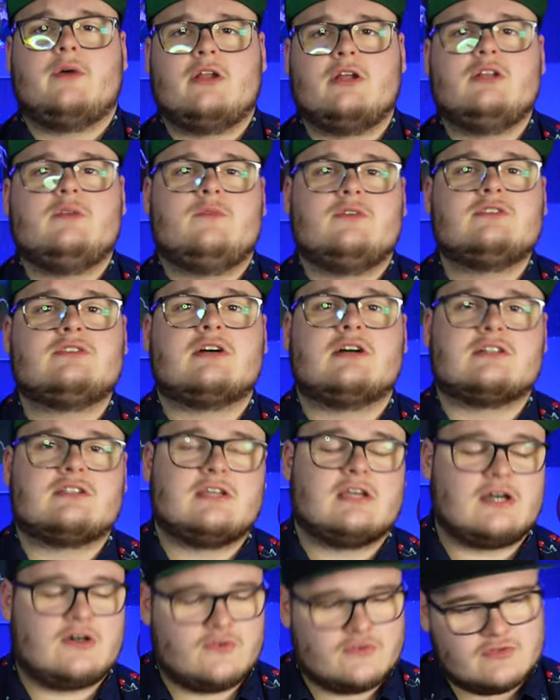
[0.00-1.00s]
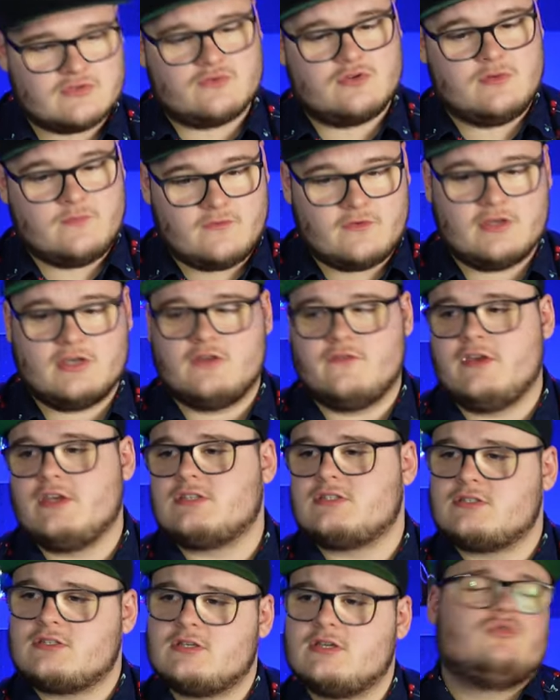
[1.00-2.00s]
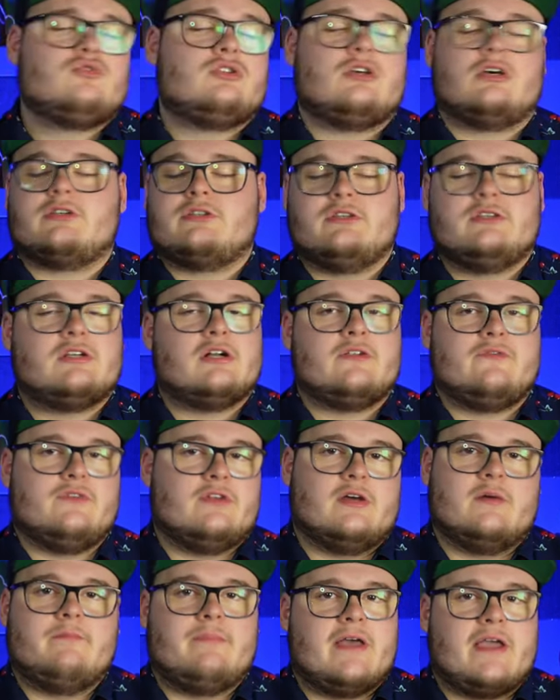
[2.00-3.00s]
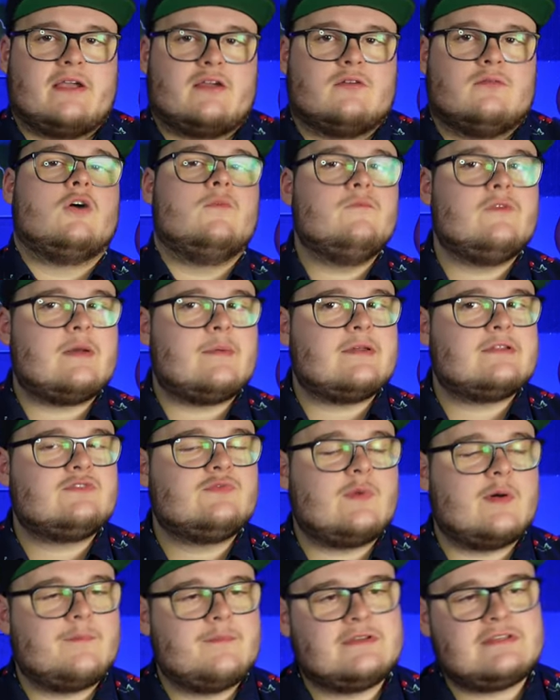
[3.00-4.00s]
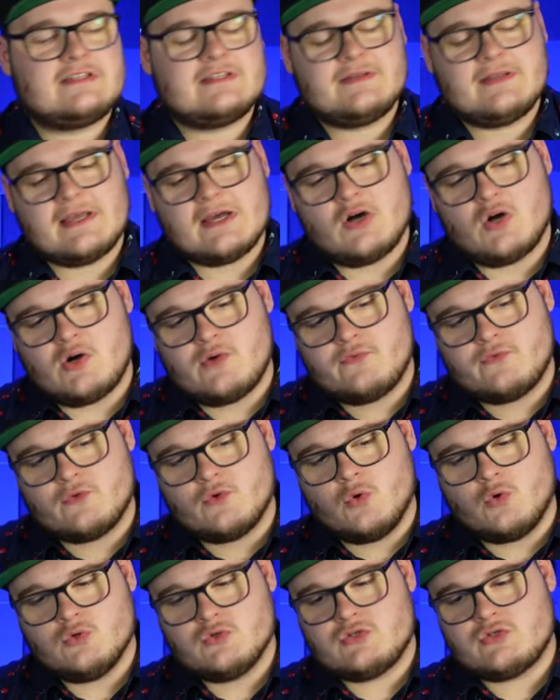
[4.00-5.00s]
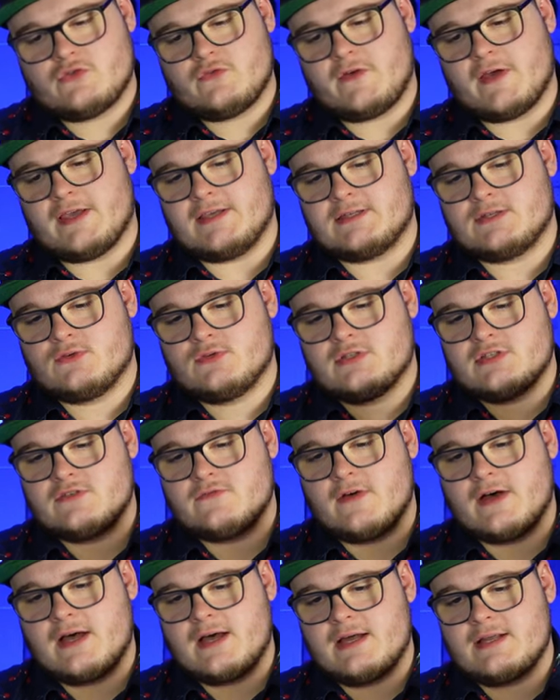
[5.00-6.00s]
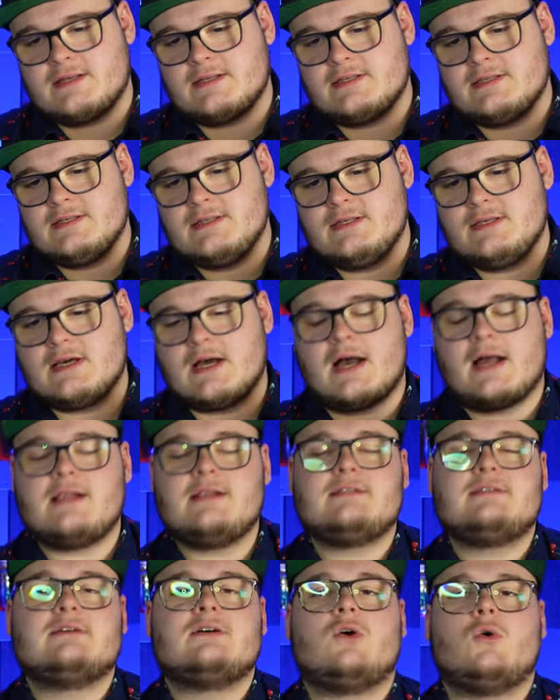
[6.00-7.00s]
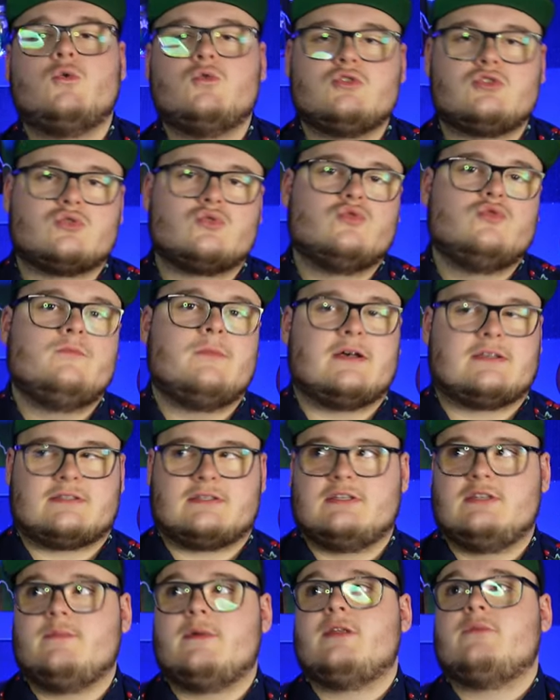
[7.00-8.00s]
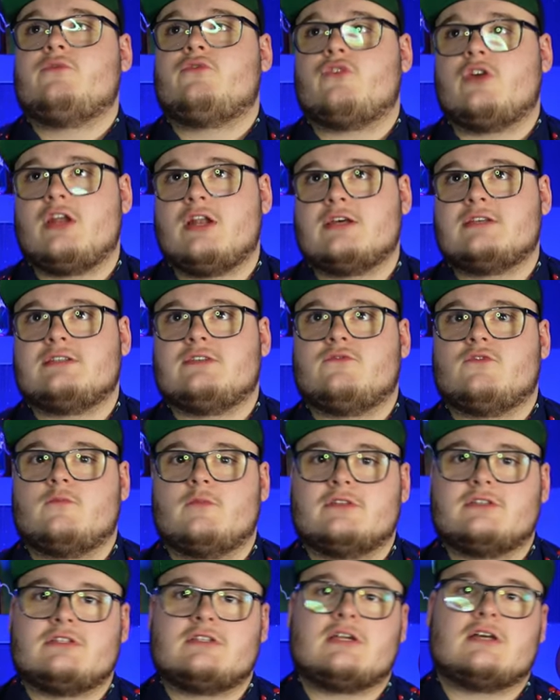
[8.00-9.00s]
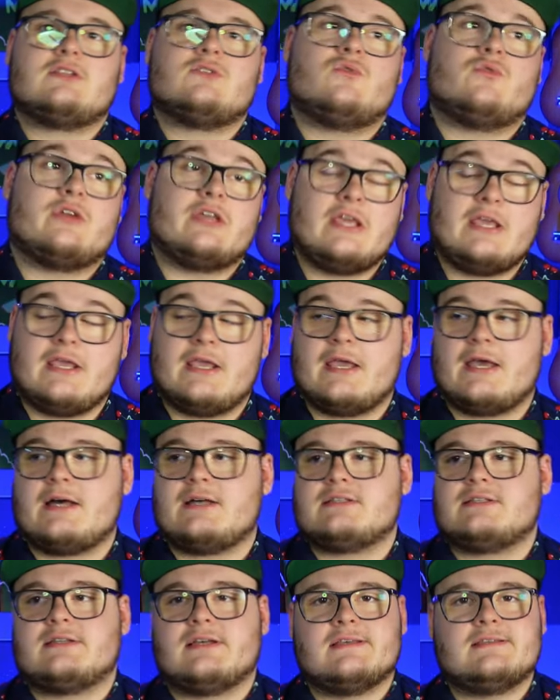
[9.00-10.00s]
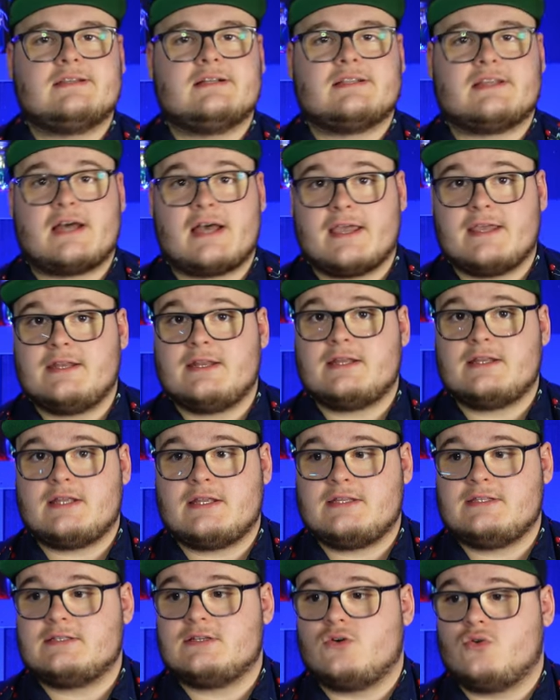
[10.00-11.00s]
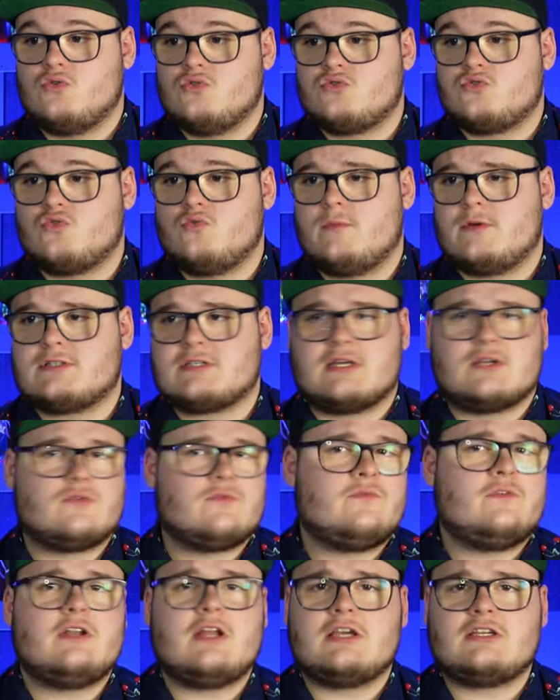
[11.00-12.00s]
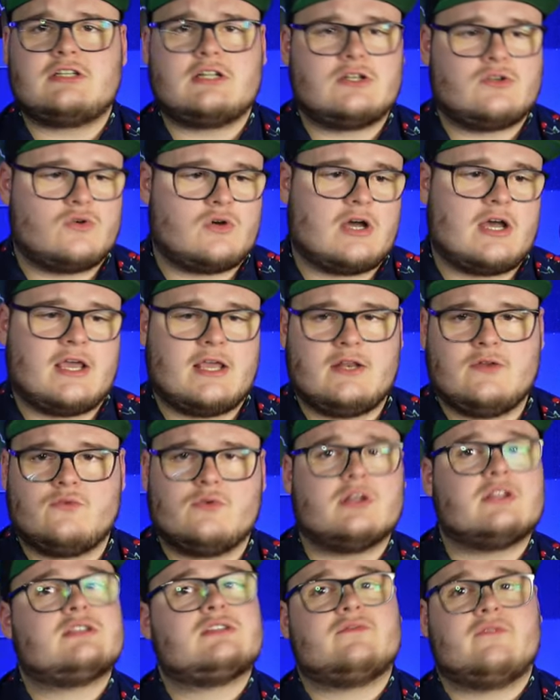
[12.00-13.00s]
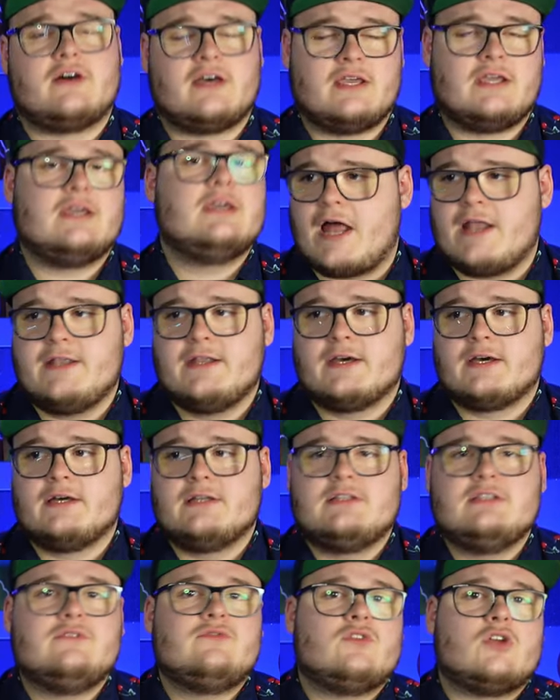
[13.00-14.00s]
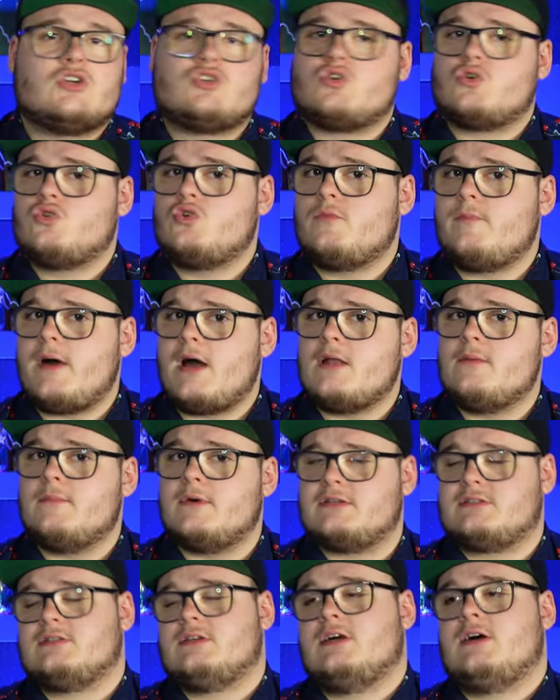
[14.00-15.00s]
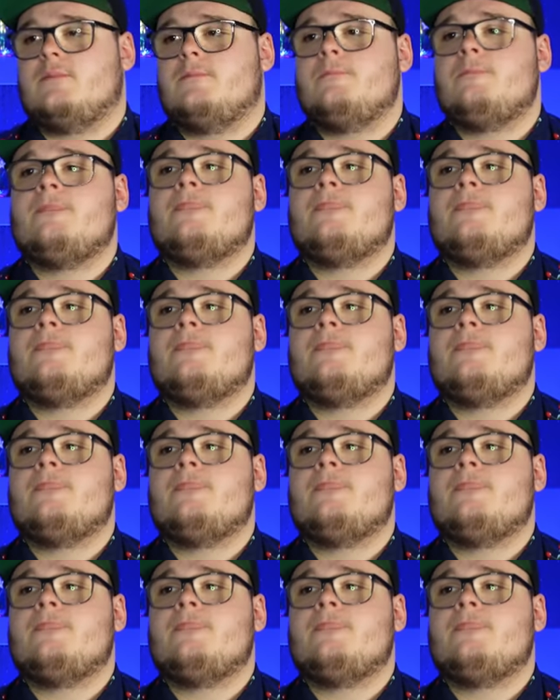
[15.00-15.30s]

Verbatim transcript: meiner Lieblingscharaktere aus Scream 4 gewesen. Und ja, sie ist halt wieder back. Kommen wir aber jetzt mal ein bisschen näher auf Ghostface und zwar die alte Oldschool-Maske, die man im Trailer sieht, wo man sich dachte, okay, krass, da ist halt einer, der diese Oldschool-Maske hat und vielleicht halt noch ein oder zwei andere, die vielleicht auch normale Masken haben.